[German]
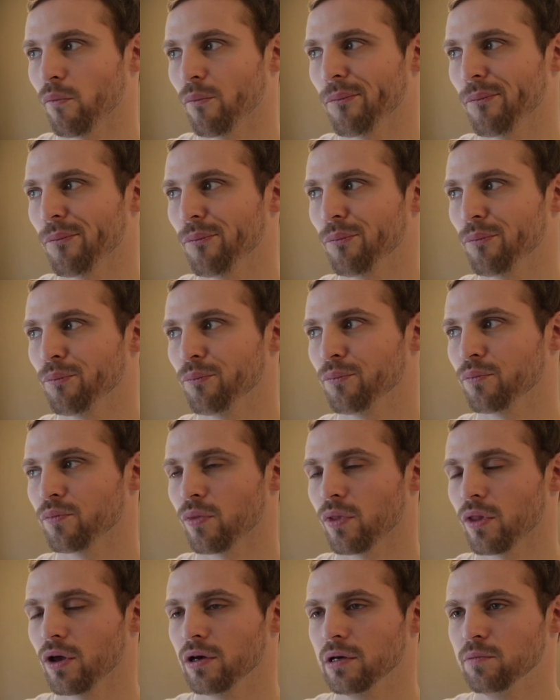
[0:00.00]

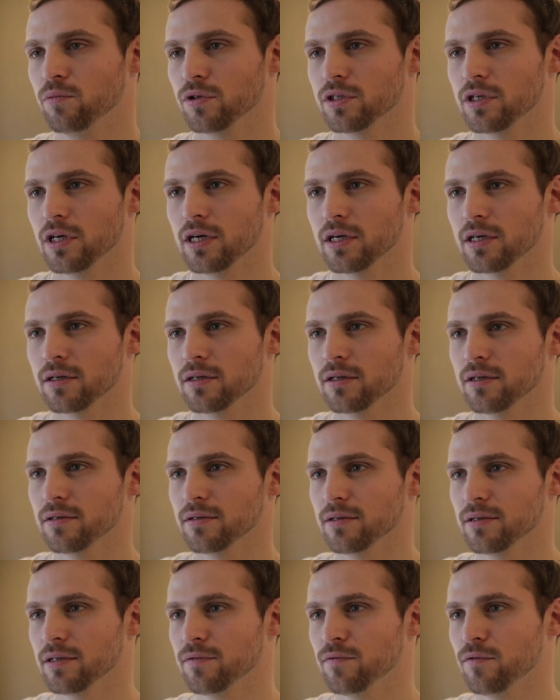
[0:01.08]
Hm, ich muss
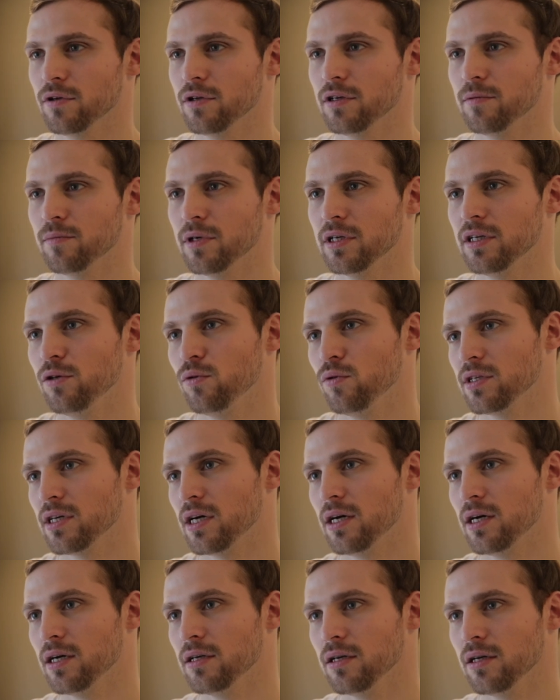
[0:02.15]
sagen, ich wollte immer in die
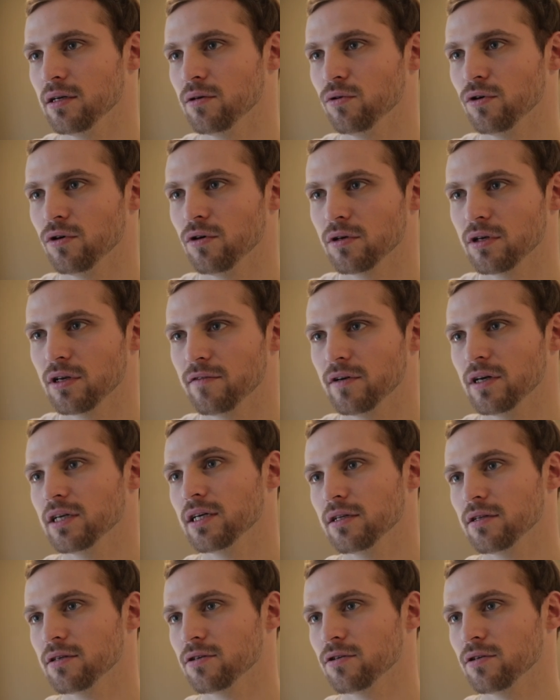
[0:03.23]
USA, nach New York, da war ich
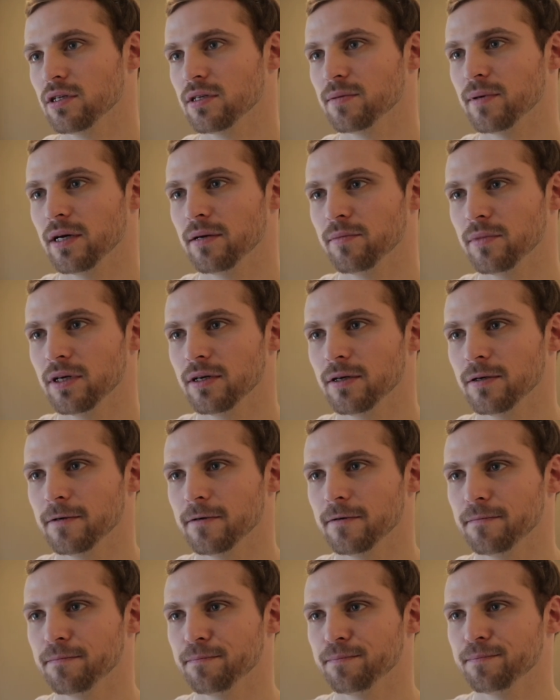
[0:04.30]
jetzt schon
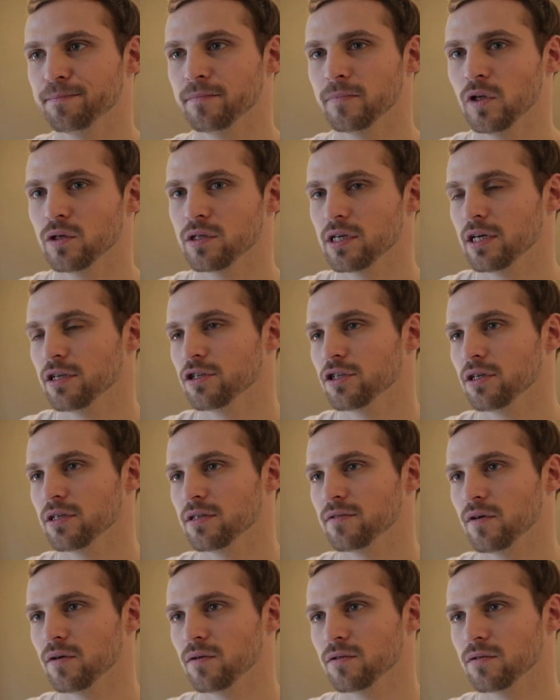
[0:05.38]
zweimal. Ähm, Los
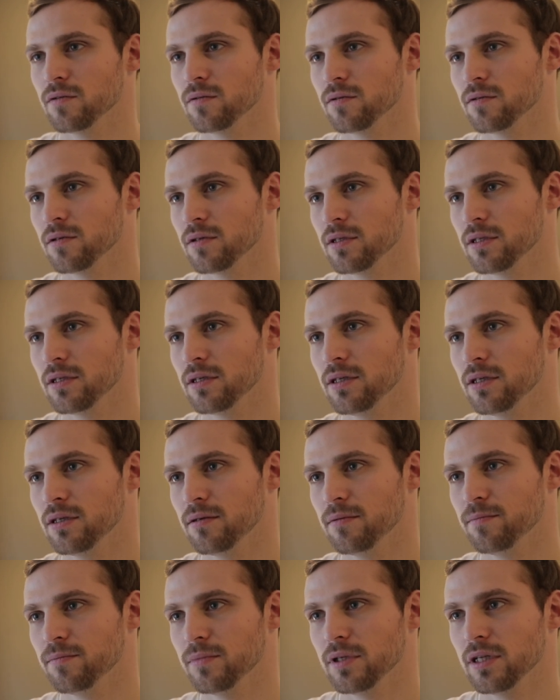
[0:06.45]
Angeles war auch so ein
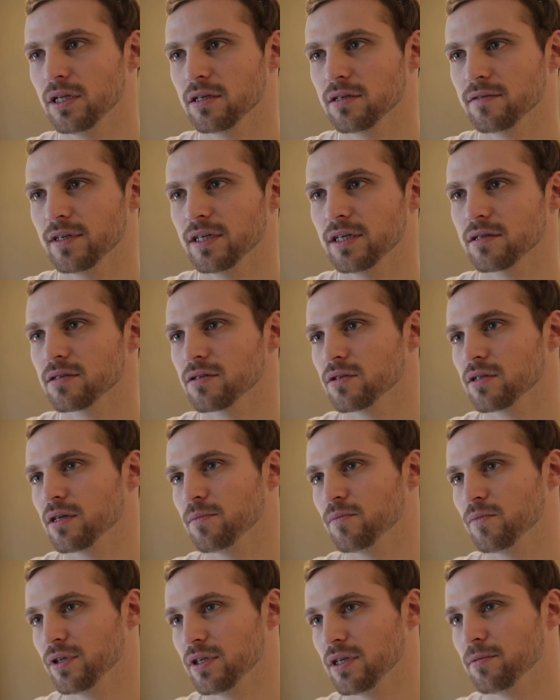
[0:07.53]
Ziel mit Las Vegas
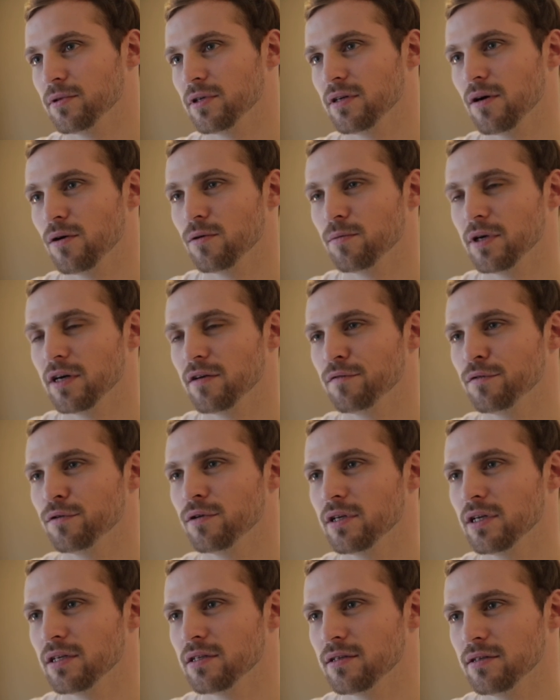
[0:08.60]
zusammen, das habe ich auch mehr
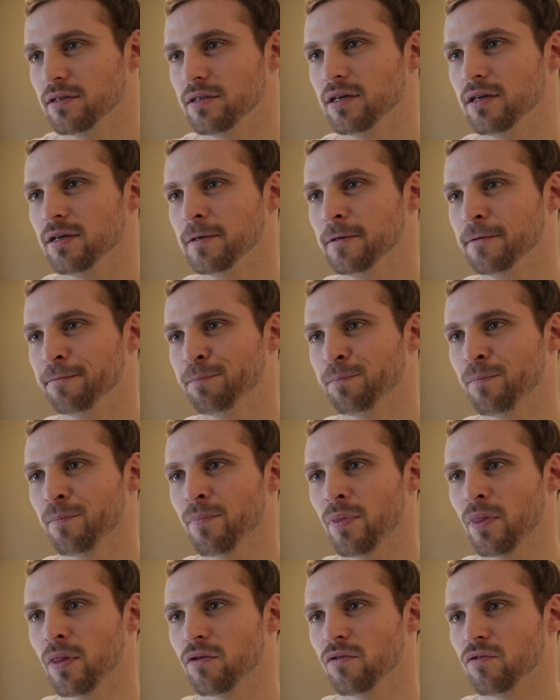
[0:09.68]
erfüllt letztes Jahr.
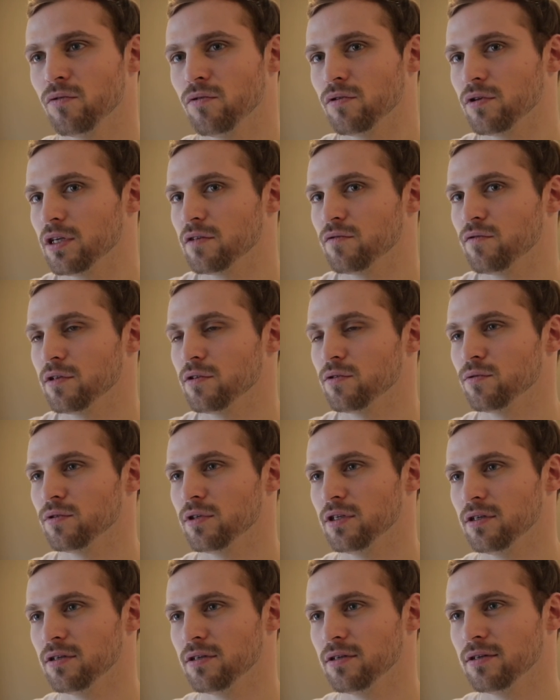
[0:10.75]
Mhm. So, und das waren so
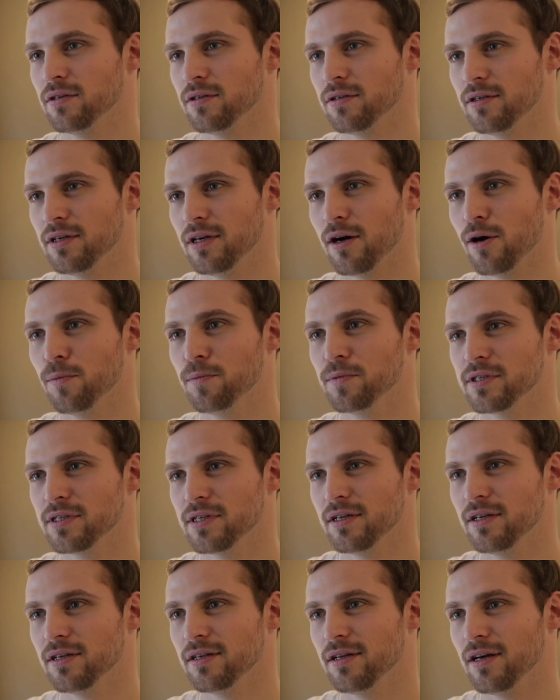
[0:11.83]
die, die
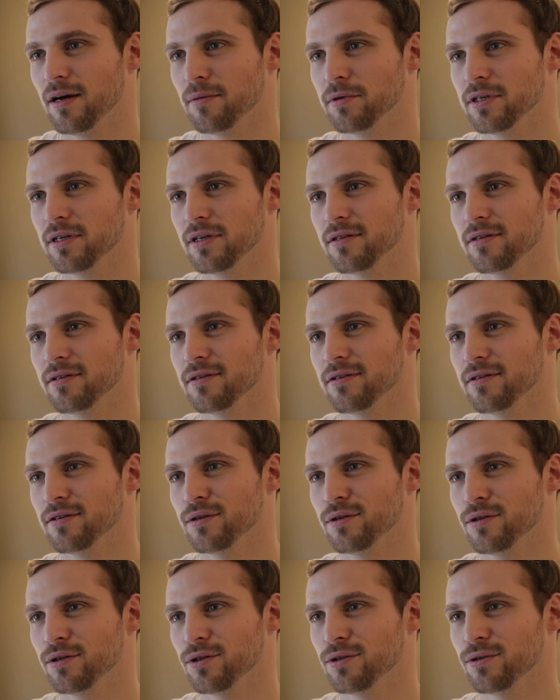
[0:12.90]
Hauptziele, die habe ich jetzt äh,
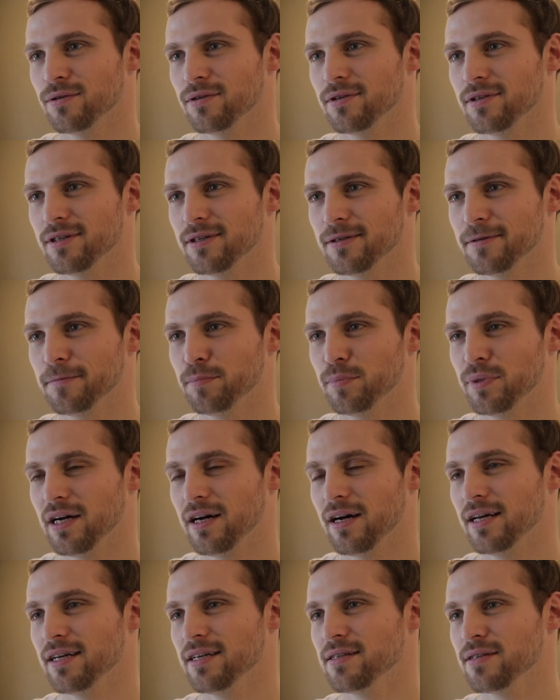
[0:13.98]
schon äh,
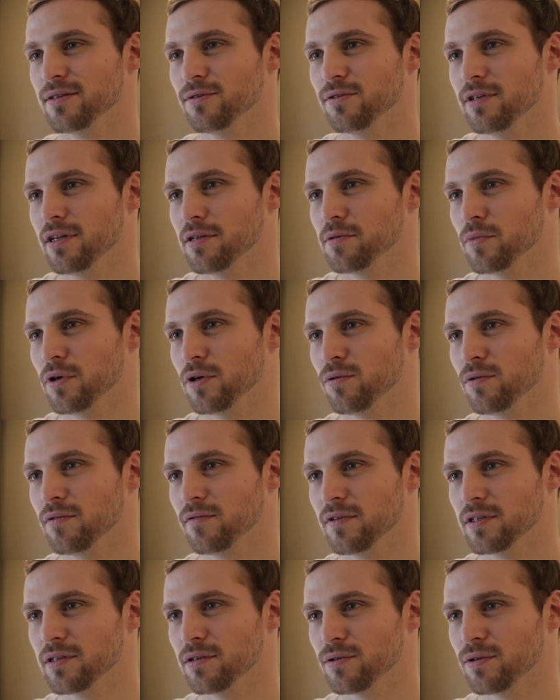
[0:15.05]
bereist und jetzt mal gucken,
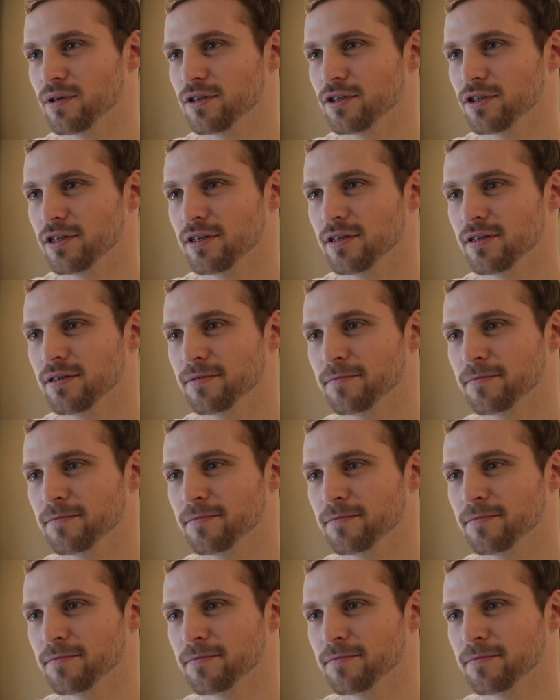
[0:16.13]
was noch so ansteht.